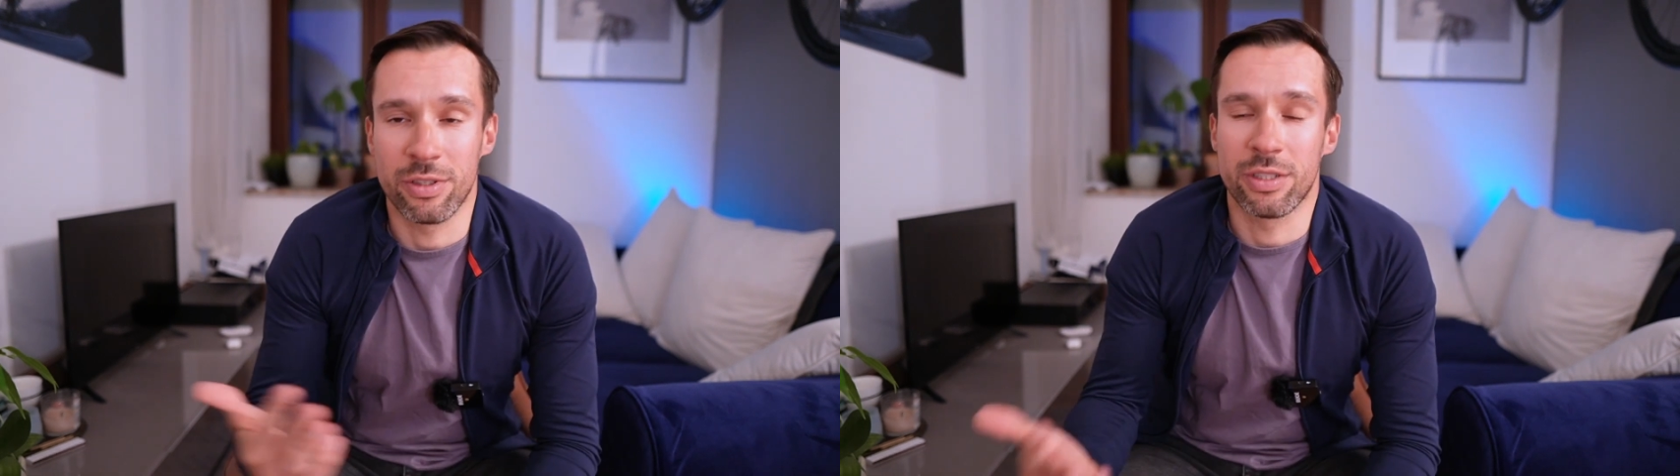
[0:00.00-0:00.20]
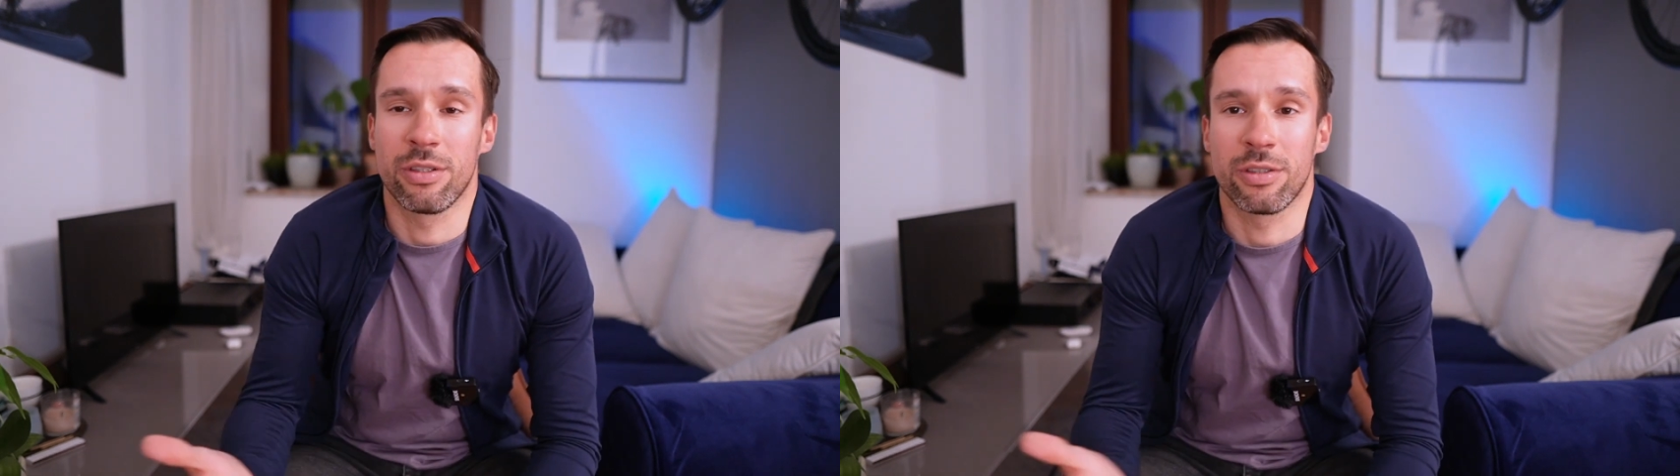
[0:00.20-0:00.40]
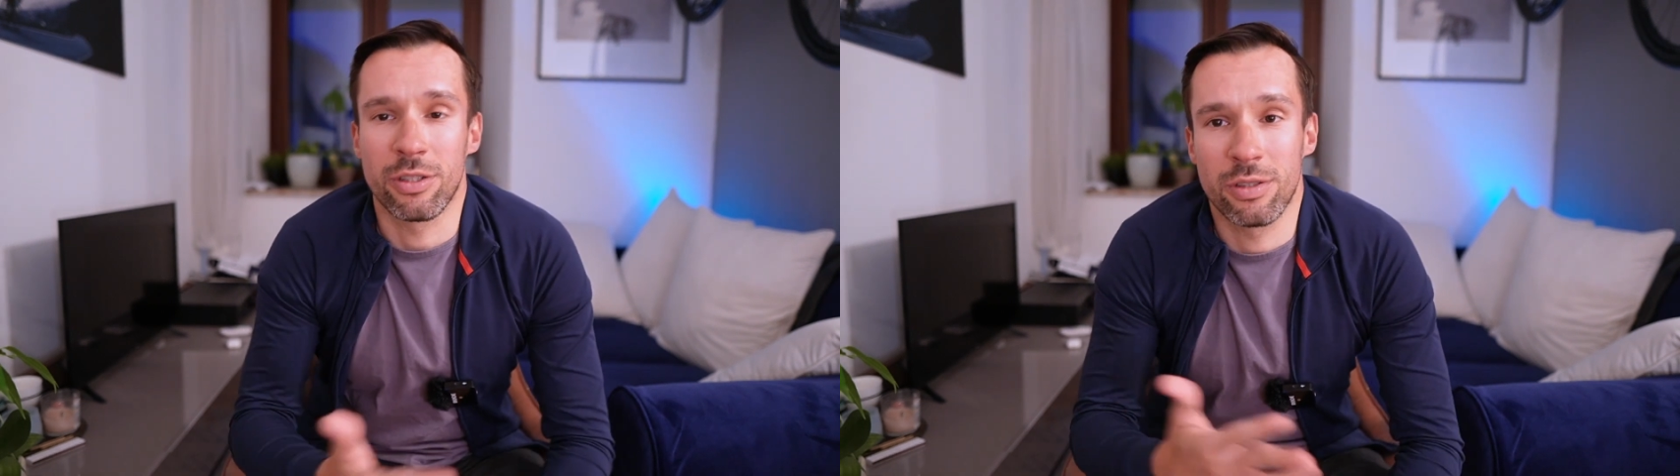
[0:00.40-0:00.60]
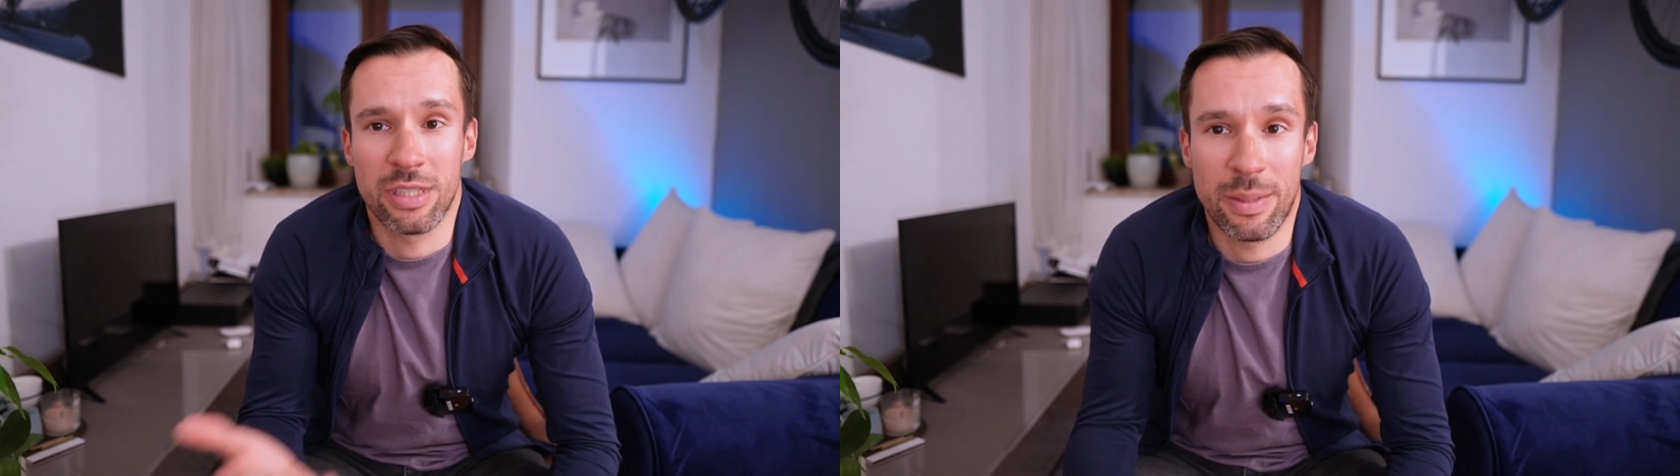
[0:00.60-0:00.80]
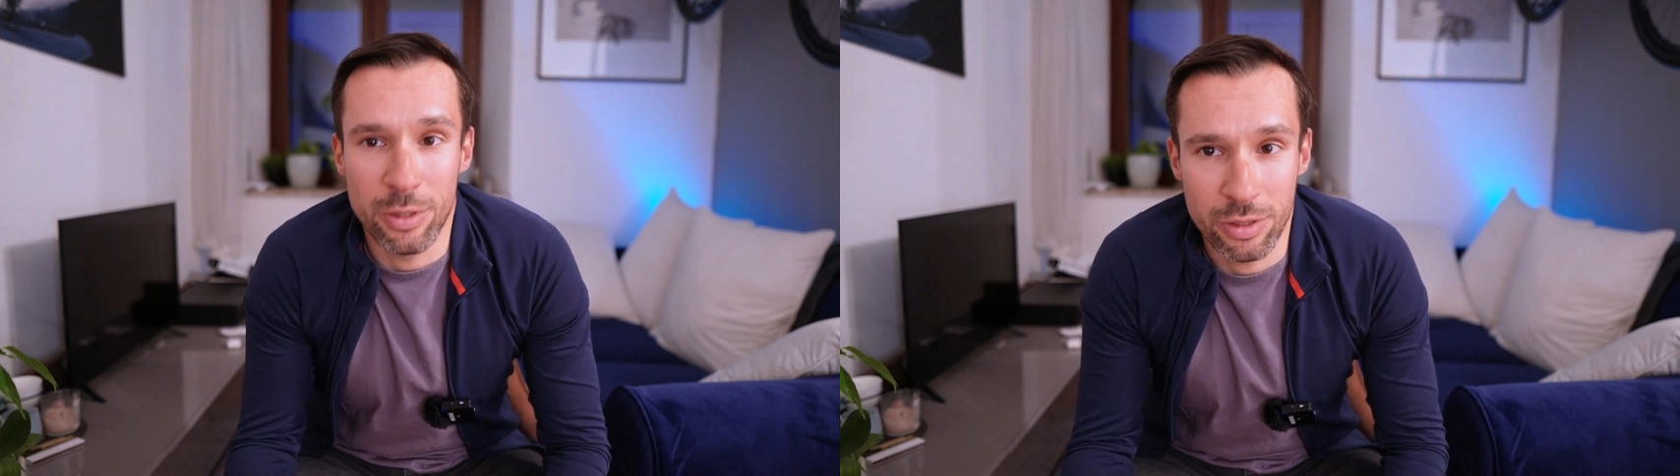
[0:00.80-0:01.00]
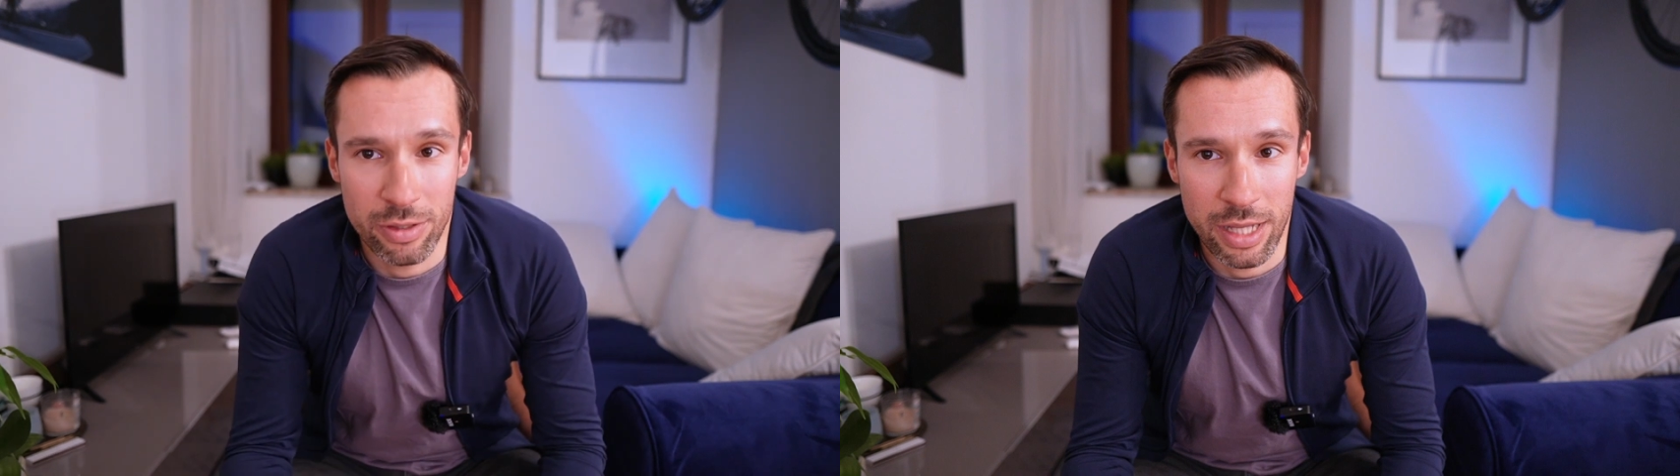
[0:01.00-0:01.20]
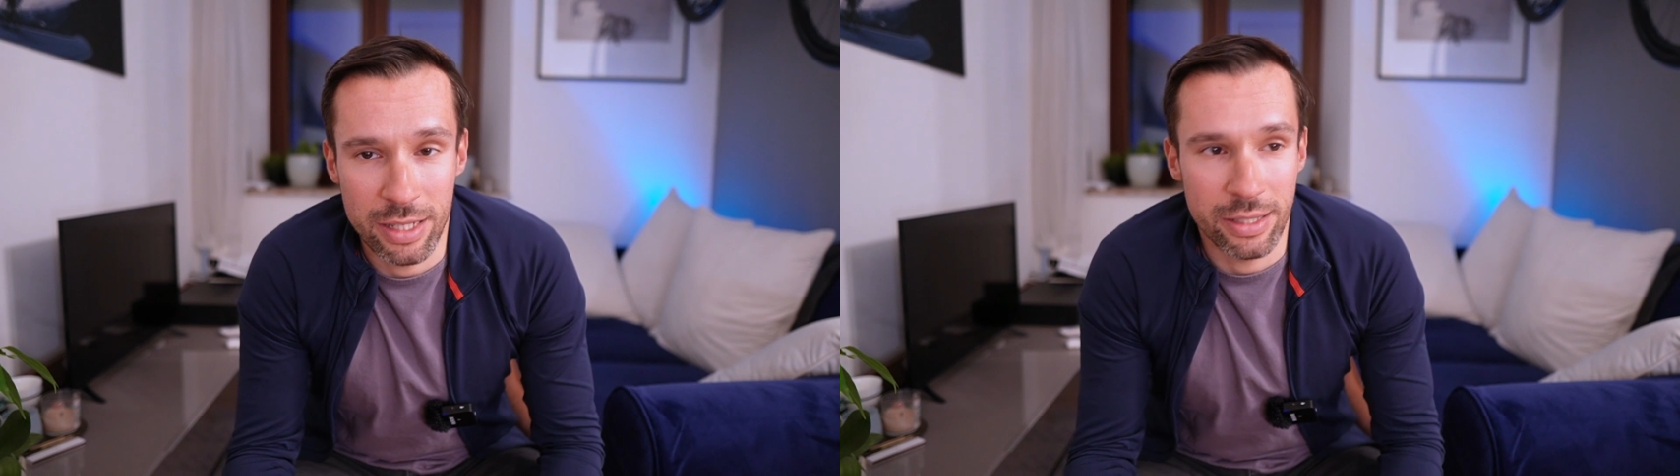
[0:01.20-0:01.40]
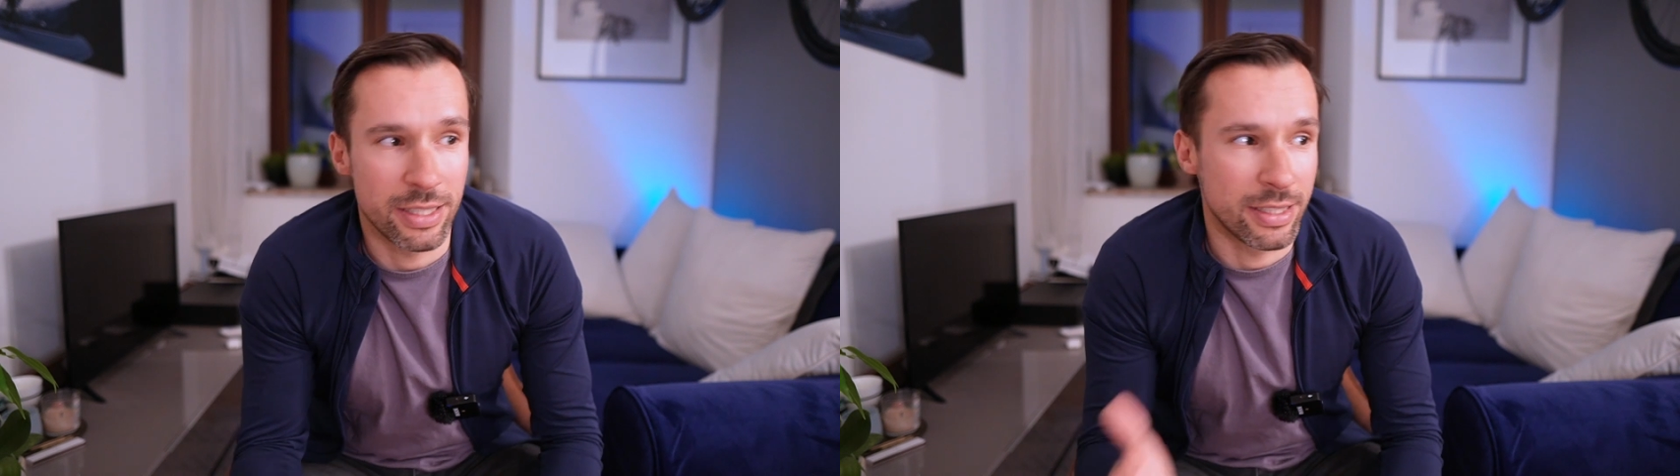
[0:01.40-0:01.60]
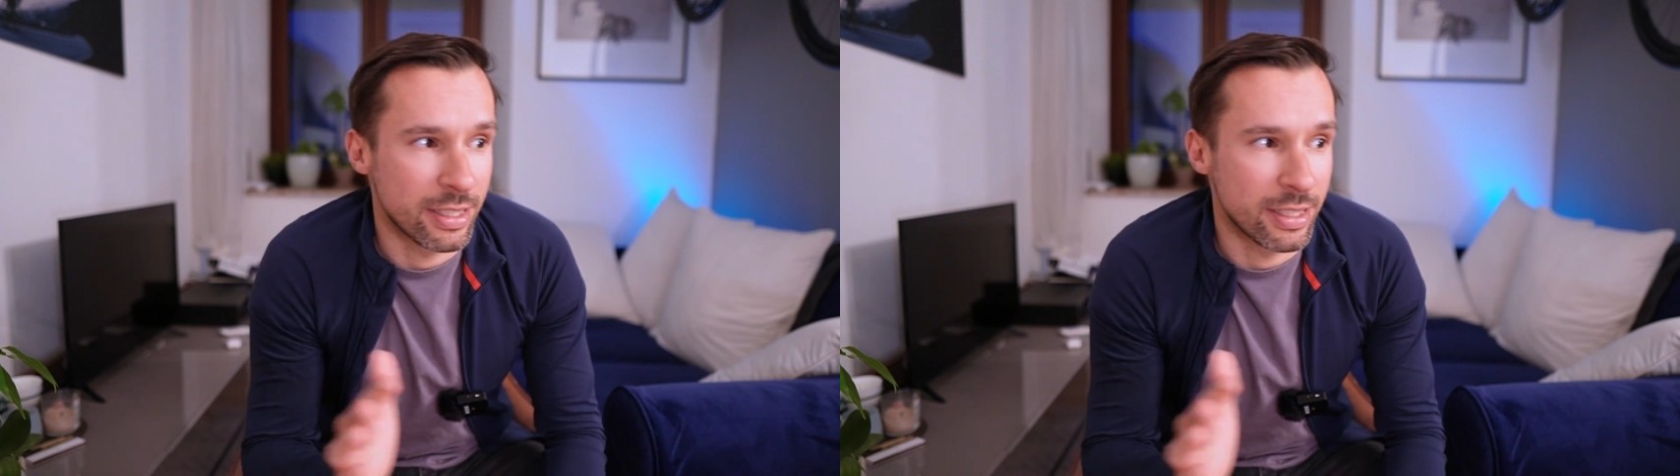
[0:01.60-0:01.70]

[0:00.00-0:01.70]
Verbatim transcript: wszystko, coś co znamy doskonale z